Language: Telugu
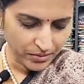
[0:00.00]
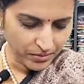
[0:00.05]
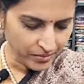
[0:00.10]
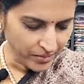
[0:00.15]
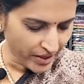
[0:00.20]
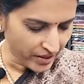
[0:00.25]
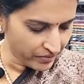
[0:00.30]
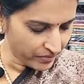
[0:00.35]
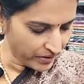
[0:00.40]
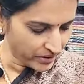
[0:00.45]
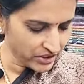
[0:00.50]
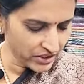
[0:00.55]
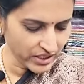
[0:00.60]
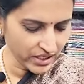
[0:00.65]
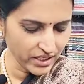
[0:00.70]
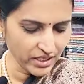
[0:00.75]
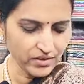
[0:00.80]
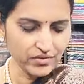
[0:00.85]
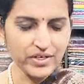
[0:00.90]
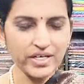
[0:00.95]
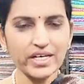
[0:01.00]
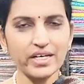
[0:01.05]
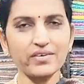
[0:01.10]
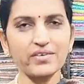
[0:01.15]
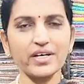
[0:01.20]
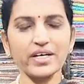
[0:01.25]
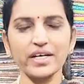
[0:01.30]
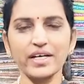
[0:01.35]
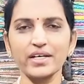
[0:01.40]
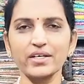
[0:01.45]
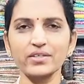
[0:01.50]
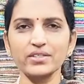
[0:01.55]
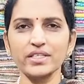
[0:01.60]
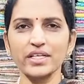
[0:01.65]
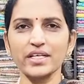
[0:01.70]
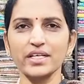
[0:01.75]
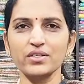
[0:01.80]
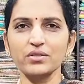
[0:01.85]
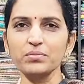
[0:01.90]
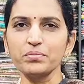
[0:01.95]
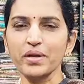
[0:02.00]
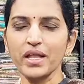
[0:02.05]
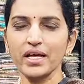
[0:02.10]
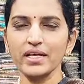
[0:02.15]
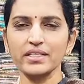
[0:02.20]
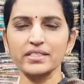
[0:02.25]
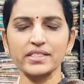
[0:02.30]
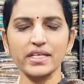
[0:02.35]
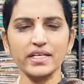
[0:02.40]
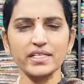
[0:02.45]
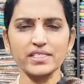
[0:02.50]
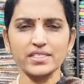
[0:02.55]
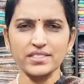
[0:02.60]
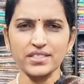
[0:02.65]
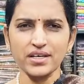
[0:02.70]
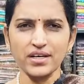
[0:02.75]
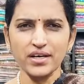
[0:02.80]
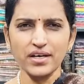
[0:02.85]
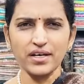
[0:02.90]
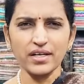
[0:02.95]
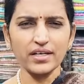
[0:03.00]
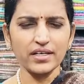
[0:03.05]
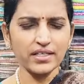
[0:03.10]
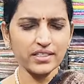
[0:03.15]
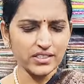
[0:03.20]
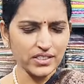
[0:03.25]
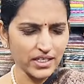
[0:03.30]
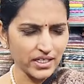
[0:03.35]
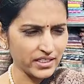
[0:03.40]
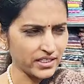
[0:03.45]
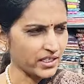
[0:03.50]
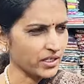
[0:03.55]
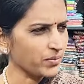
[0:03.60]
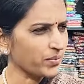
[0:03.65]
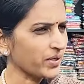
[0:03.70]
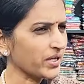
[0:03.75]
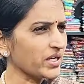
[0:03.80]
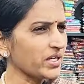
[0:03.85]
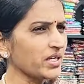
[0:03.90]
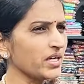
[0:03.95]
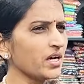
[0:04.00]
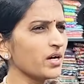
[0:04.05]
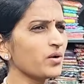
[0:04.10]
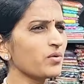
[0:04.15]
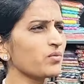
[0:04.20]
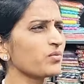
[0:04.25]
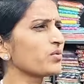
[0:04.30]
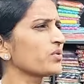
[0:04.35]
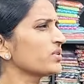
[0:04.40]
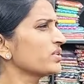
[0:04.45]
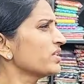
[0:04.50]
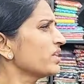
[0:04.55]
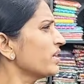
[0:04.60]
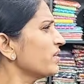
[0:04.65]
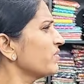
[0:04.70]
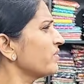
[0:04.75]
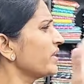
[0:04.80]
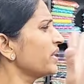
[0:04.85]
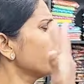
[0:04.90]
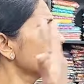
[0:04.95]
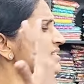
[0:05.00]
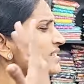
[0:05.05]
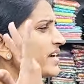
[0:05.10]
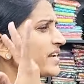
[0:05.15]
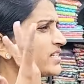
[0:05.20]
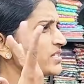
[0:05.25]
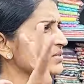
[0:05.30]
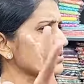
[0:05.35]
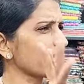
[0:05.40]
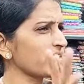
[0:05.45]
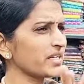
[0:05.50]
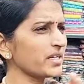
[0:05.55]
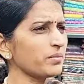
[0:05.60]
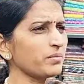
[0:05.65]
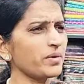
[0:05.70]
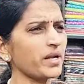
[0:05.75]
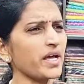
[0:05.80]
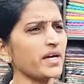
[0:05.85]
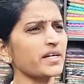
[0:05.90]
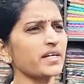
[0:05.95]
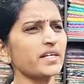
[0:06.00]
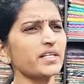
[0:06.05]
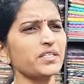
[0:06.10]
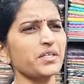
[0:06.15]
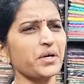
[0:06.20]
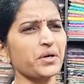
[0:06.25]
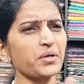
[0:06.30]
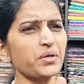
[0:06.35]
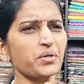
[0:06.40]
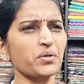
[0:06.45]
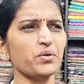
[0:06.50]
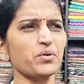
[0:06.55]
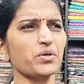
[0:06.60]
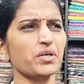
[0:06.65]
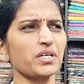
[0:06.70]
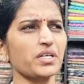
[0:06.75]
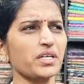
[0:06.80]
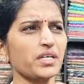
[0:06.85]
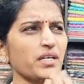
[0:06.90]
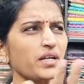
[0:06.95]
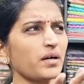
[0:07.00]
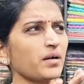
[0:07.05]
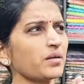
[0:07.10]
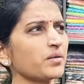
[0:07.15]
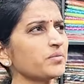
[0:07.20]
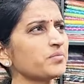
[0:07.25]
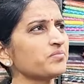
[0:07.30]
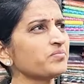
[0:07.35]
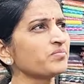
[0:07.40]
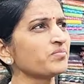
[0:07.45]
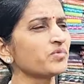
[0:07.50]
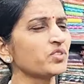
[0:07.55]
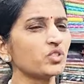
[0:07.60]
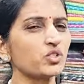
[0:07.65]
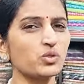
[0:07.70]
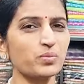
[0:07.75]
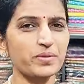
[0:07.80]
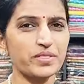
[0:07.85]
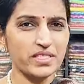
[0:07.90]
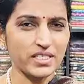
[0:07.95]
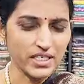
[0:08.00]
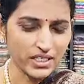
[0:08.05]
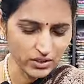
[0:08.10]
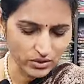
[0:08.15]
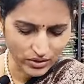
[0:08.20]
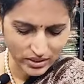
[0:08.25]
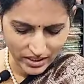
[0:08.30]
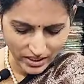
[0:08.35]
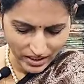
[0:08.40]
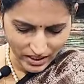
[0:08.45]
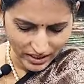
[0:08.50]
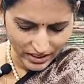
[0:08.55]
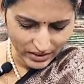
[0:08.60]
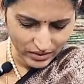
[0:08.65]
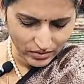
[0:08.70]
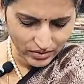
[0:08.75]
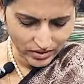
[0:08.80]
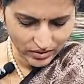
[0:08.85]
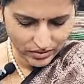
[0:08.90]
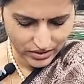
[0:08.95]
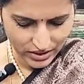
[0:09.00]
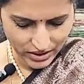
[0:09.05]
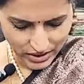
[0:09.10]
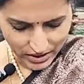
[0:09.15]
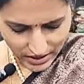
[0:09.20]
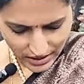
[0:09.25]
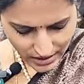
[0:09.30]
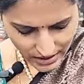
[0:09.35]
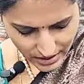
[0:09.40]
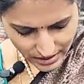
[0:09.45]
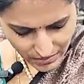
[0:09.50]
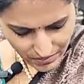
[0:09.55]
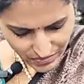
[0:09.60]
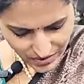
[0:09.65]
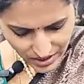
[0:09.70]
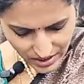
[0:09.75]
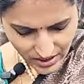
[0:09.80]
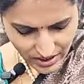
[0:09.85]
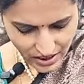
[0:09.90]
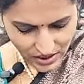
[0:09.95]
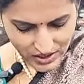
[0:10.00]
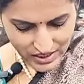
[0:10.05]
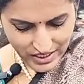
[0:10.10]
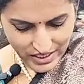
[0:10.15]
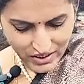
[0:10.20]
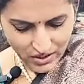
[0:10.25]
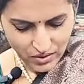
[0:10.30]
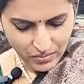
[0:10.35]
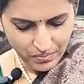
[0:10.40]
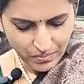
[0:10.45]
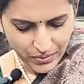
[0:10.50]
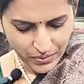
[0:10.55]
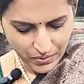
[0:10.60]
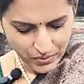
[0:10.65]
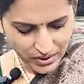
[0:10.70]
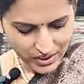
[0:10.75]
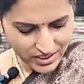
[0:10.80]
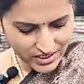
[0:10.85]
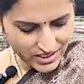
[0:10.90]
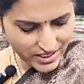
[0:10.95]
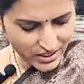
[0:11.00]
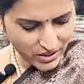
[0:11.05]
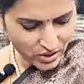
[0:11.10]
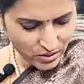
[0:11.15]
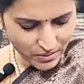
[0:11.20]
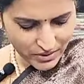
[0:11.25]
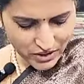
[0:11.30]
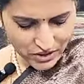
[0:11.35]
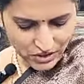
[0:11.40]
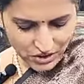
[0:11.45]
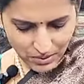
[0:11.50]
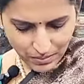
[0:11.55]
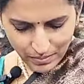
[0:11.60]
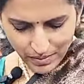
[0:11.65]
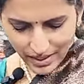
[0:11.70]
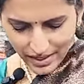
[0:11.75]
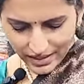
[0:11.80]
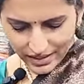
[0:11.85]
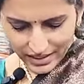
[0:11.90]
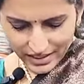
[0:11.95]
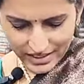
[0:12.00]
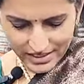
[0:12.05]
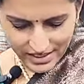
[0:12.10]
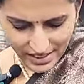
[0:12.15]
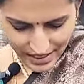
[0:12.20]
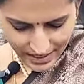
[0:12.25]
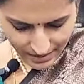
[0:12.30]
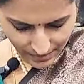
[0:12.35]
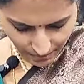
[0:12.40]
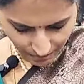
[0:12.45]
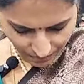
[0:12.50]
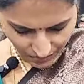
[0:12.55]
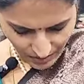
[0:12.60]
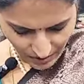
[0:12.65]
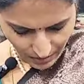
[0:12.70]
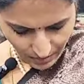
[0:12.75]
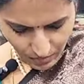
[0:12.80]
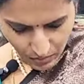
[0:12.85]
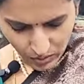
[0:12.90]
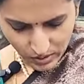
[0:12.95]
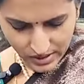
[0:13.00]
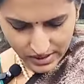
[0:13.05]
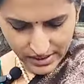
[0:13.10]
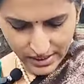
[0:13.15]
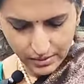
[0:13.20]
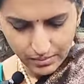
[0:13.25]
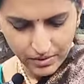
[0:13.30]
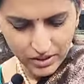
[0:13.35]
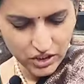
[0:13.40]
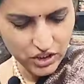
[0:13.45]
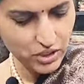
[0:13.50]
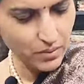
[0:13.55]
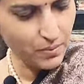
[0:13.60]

మ్యానుఫ్యాక్చర్లో అవ్వట్లేవా ఏంటో తెలియదు బ్లాక్ శారీస్ చాలా అంటే చాలా తగ్గిపోయాయి వందల వేల శారీస్ ఉన్నాయి కానీ బ్లాక్ అనేది ఎక్కడో ఒకటి ఇలా చూపిస్తారు కానీ దొరికేలా లేకుండా ఉంది రా సిల్క్లో ప్యూర్ రా సిల్క్లో మంచి బ్లాక్ కలర్ శారీ బోత్ సైడ్ మంచి